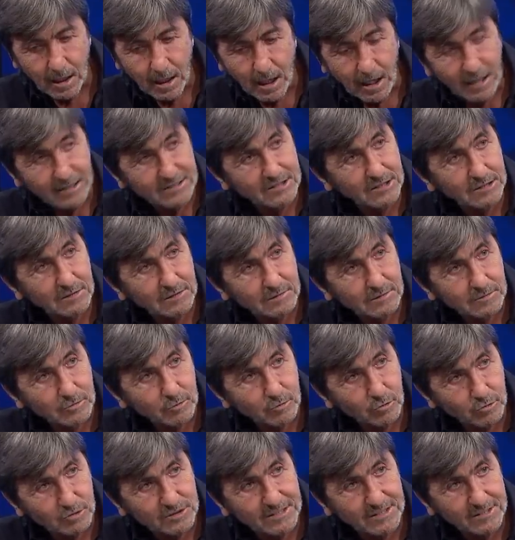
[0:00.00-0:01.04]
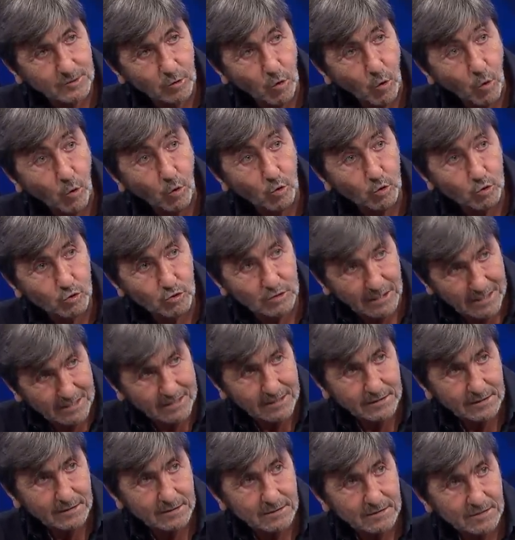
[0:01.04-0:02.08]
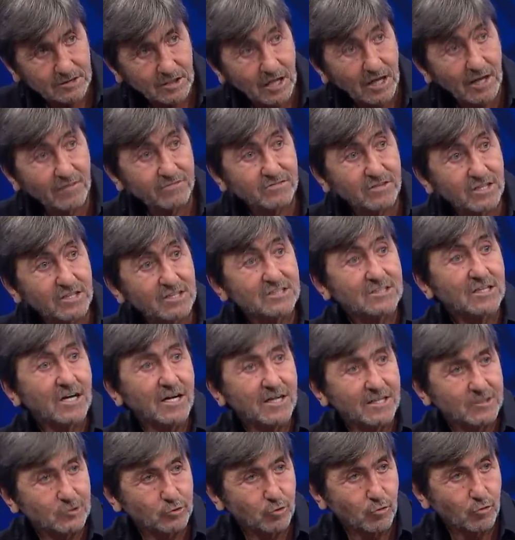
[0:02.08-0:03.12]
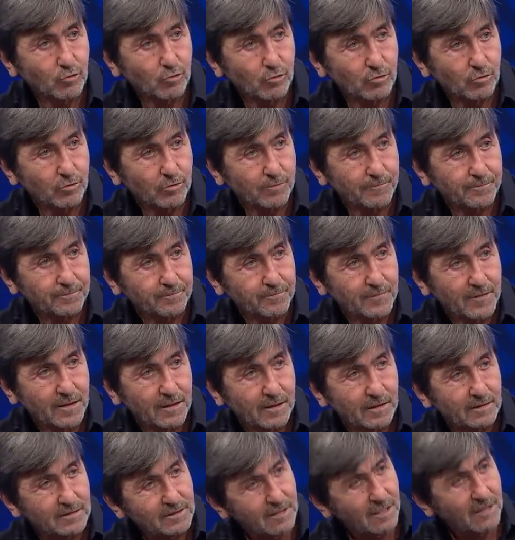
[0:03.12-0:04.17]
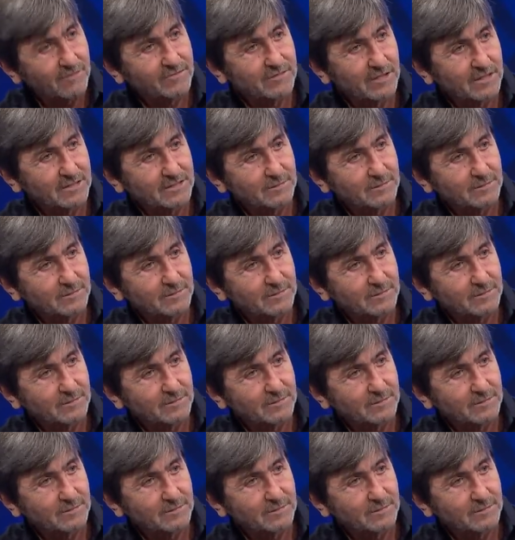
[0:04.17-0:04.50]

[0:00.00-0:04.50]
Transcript: artık Türkiye'de oyunlar taraftarı sahaya sokuyor. Taraftar